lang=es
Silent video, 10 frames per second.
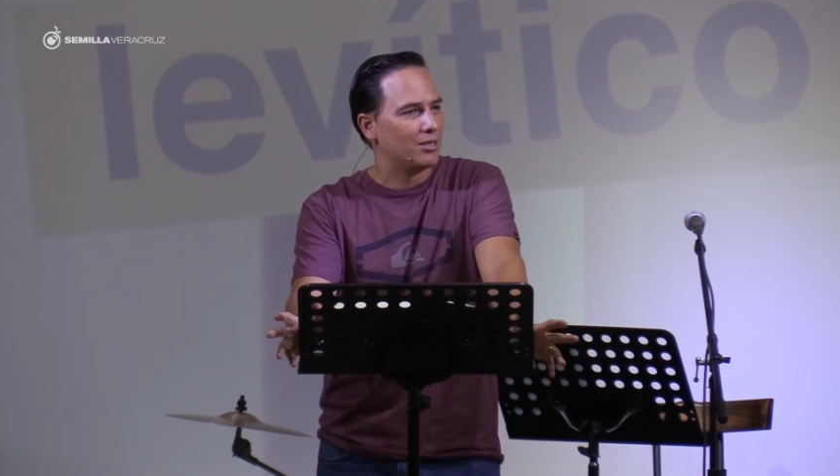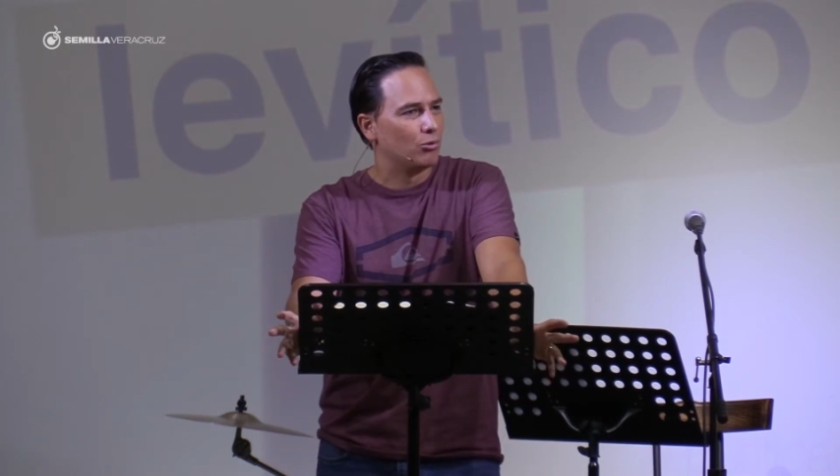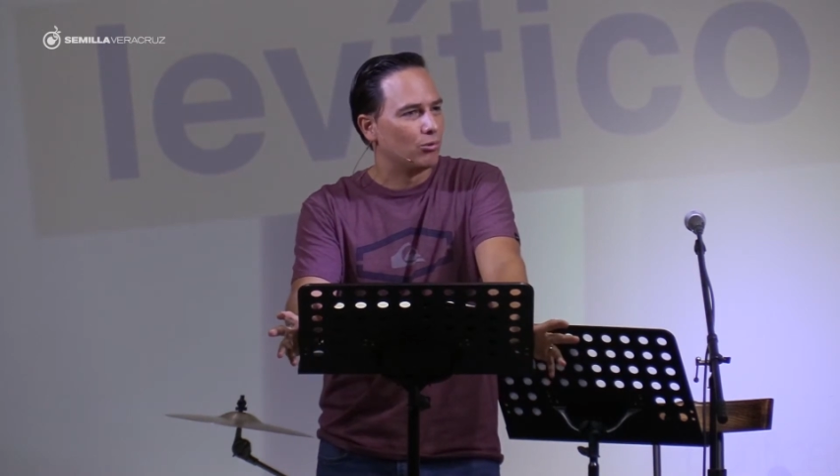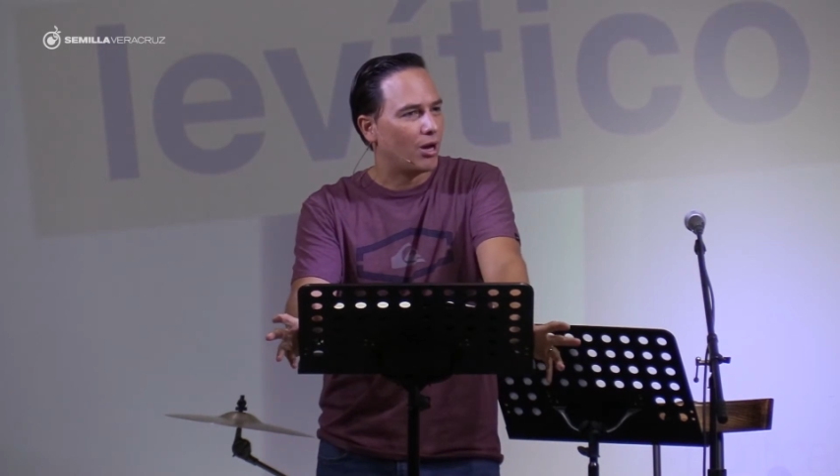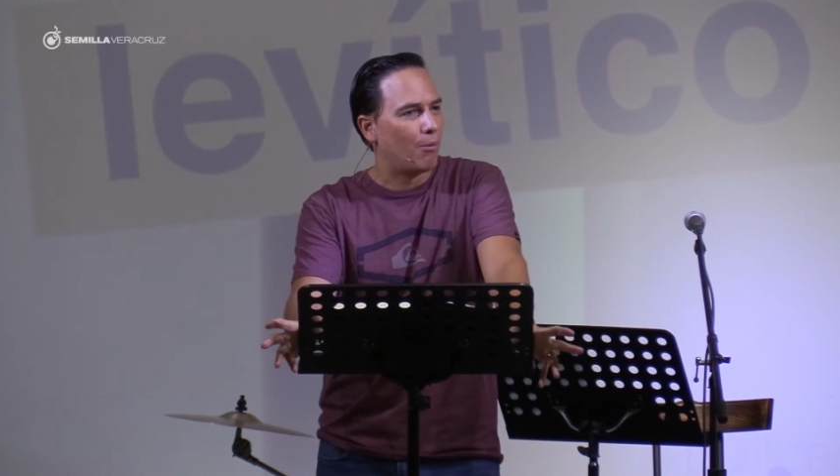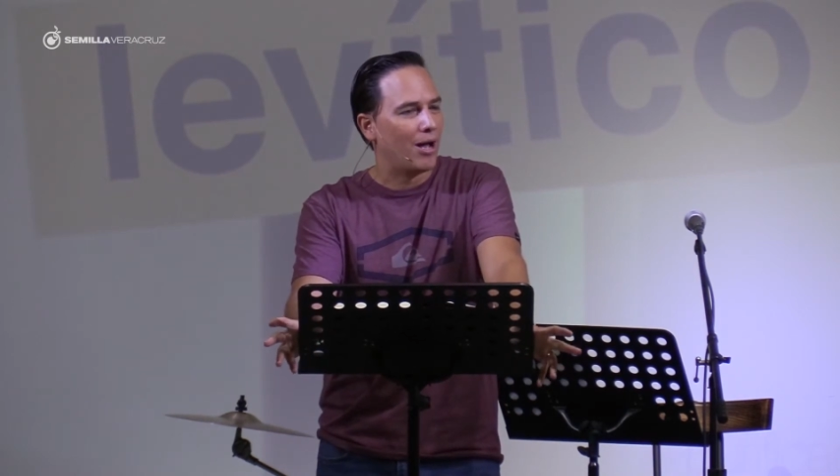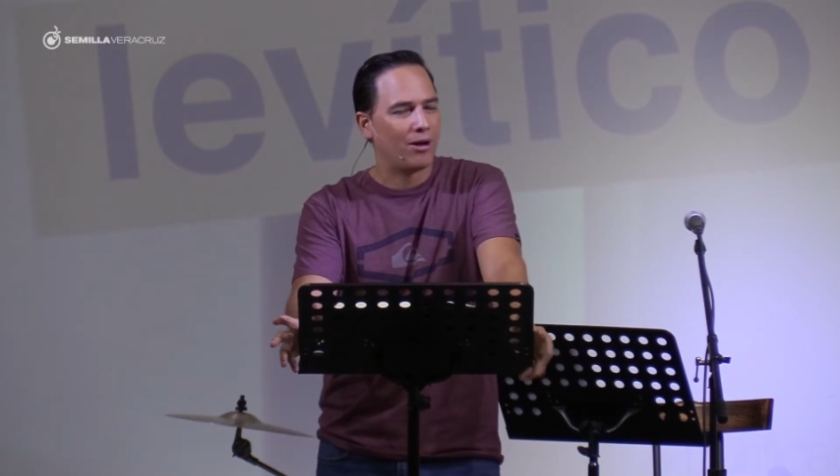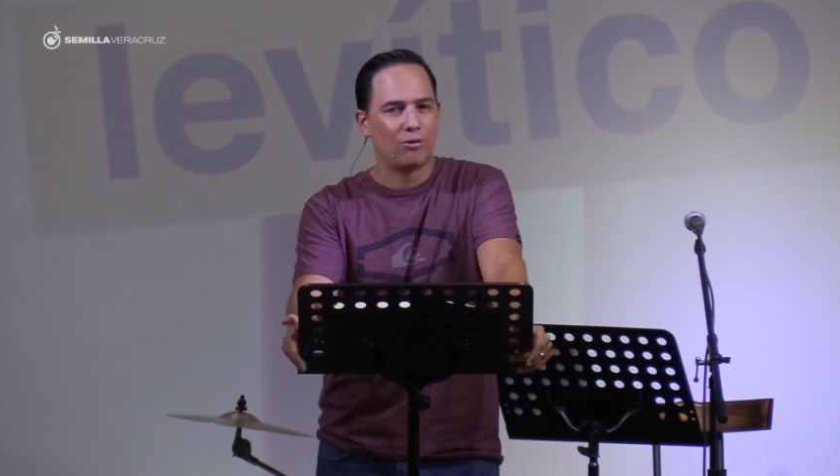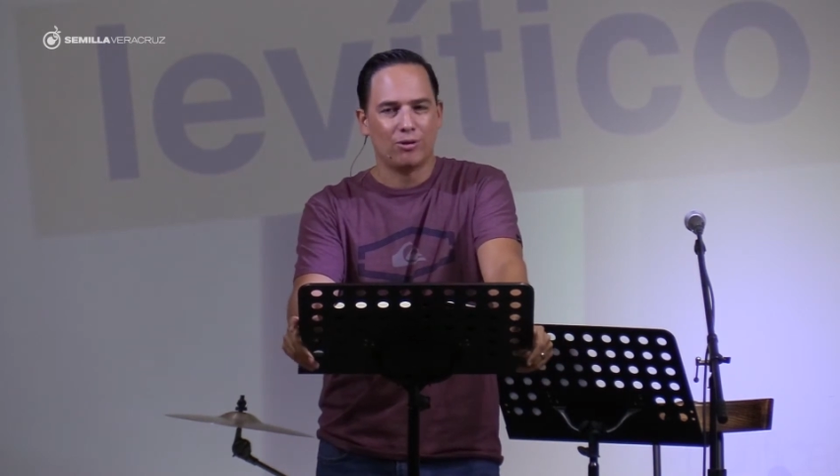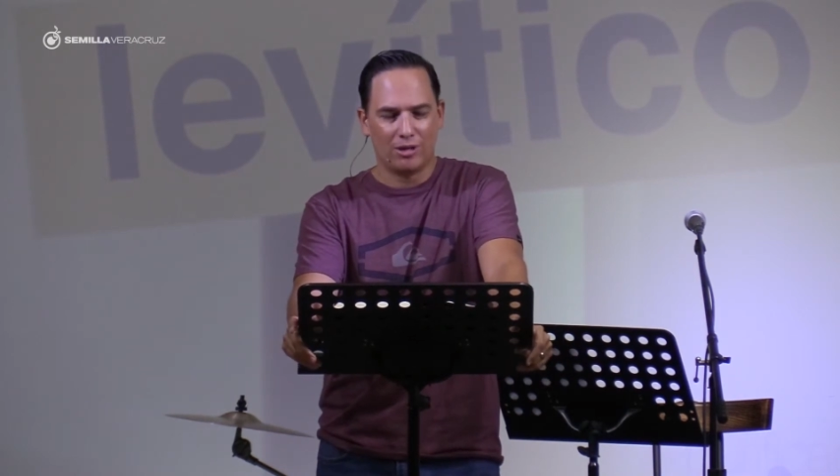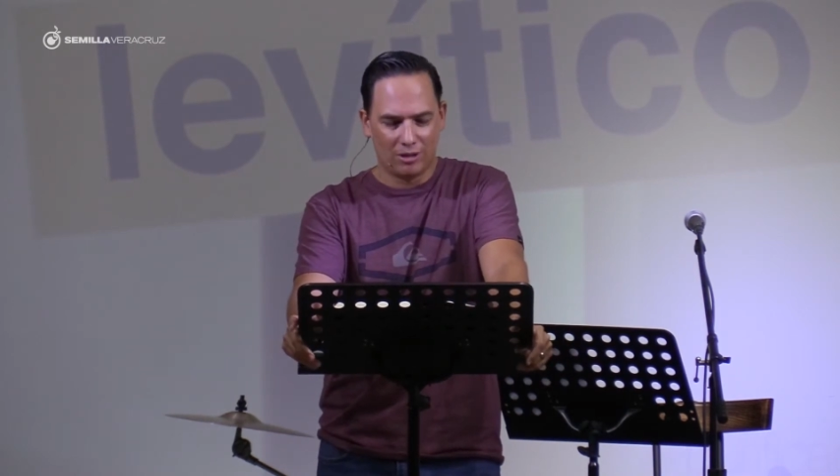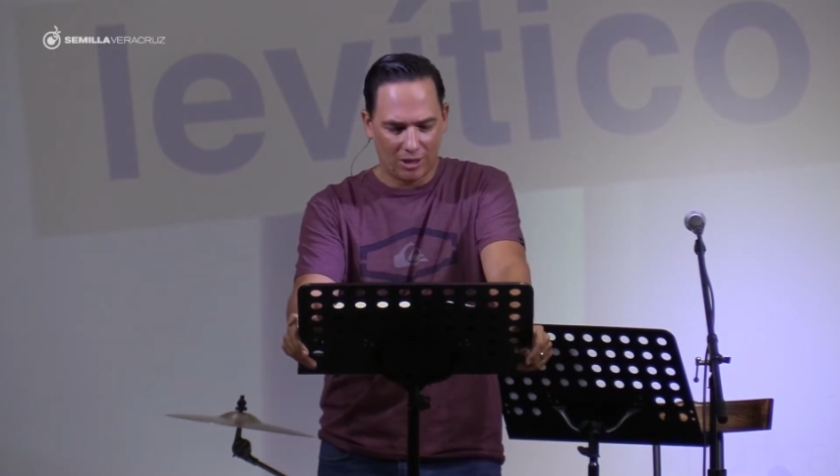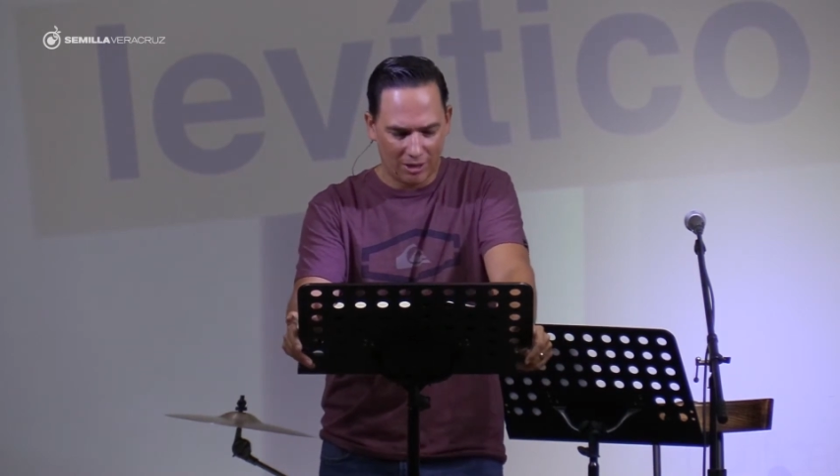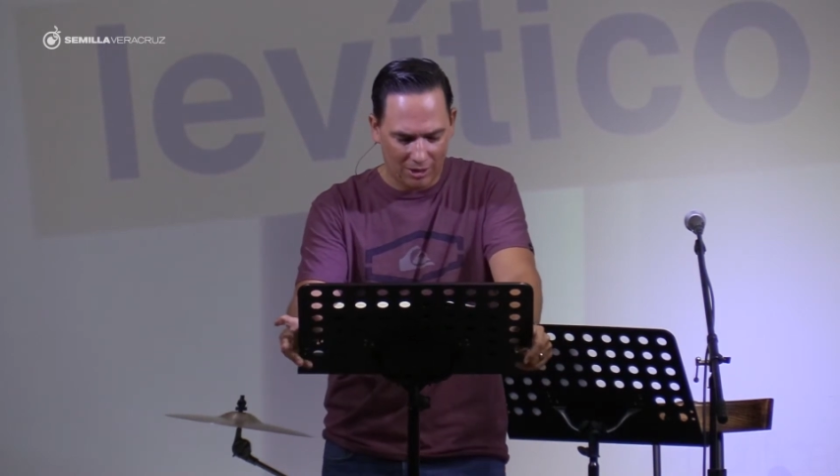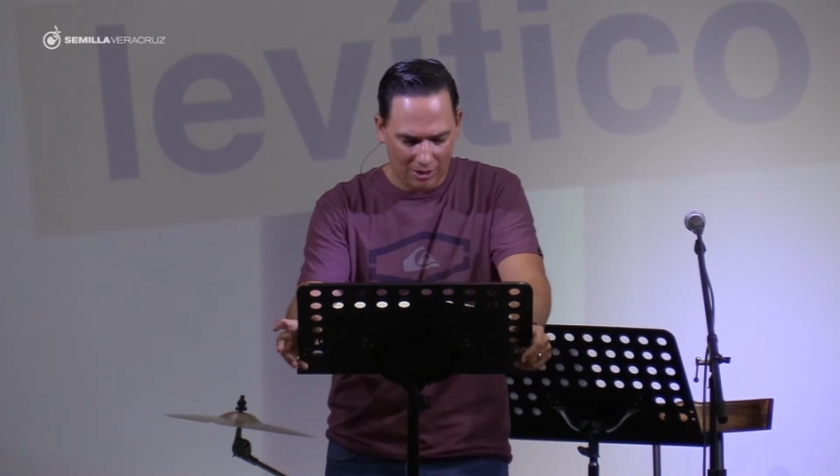en tu trabajo,
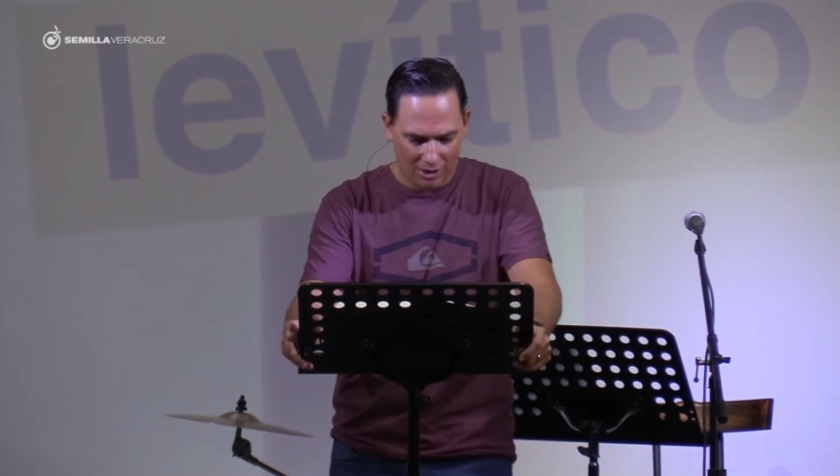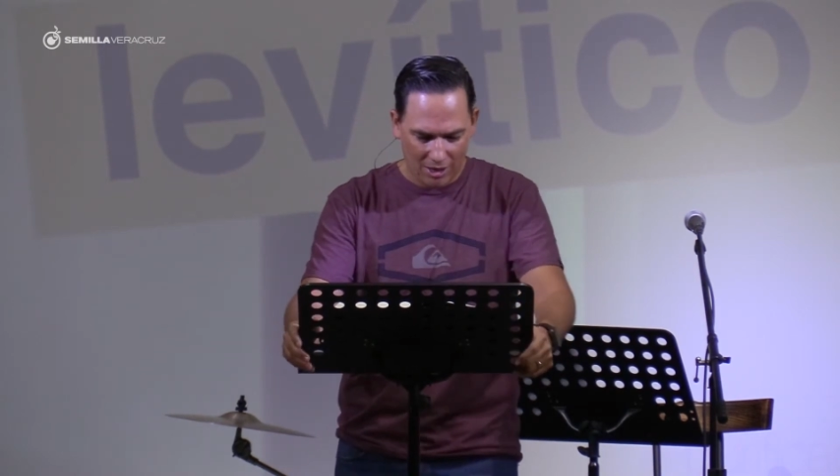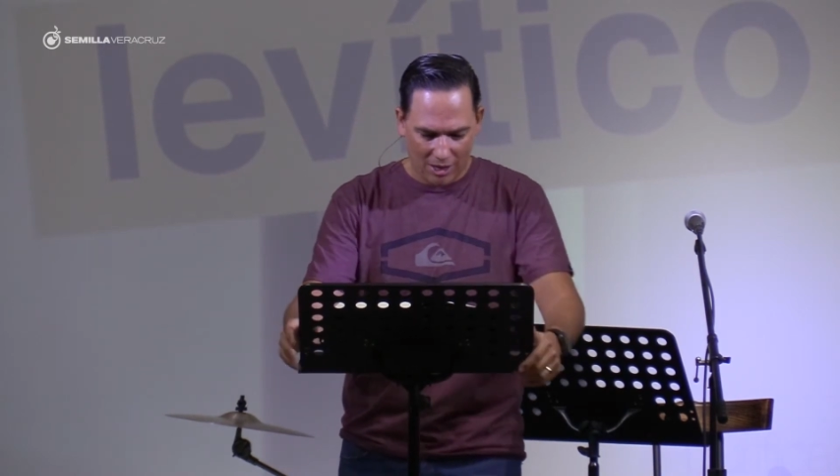en